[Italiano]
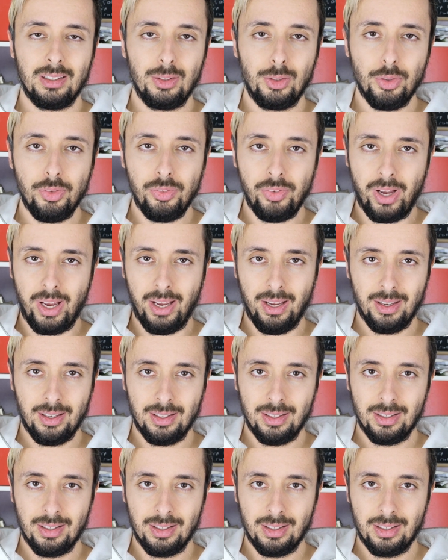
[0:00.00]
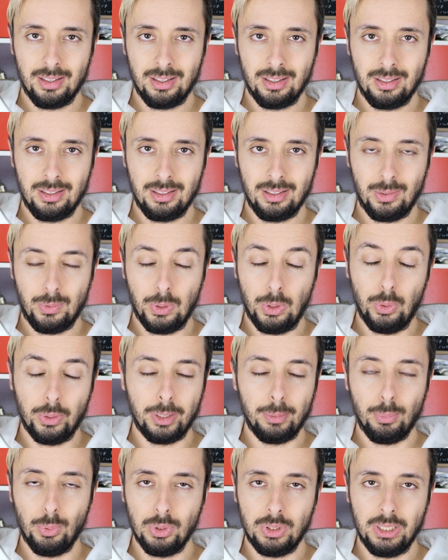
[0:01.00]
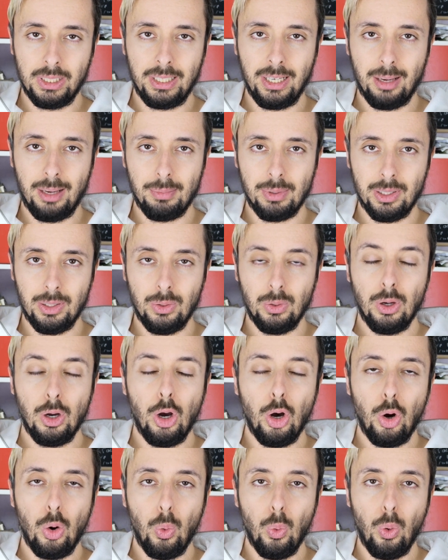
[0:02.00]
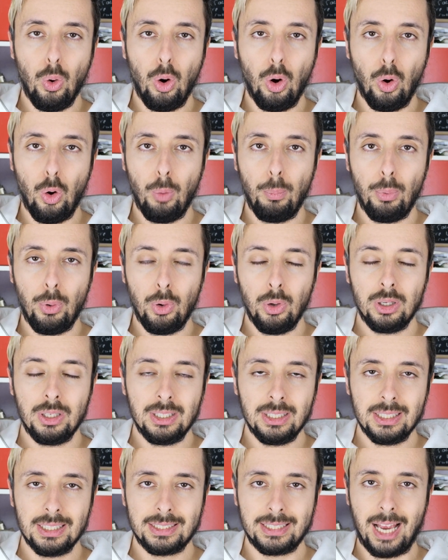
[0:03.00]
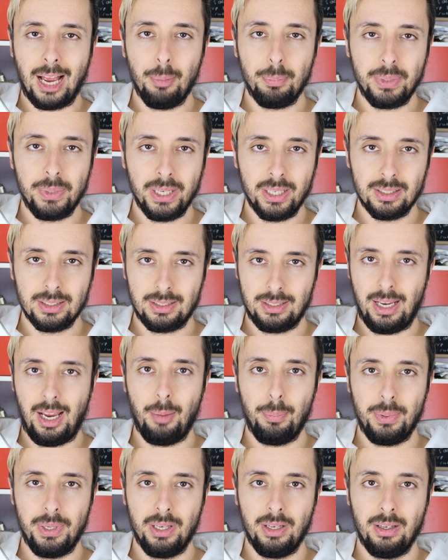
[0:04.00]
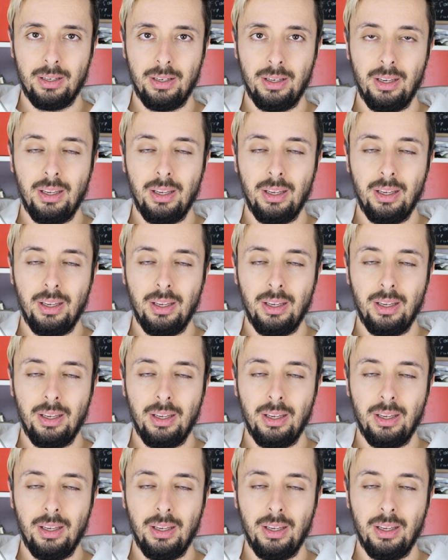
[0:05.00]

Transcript: Dov'è quello che molti chiamano Homo sapiens sapiens?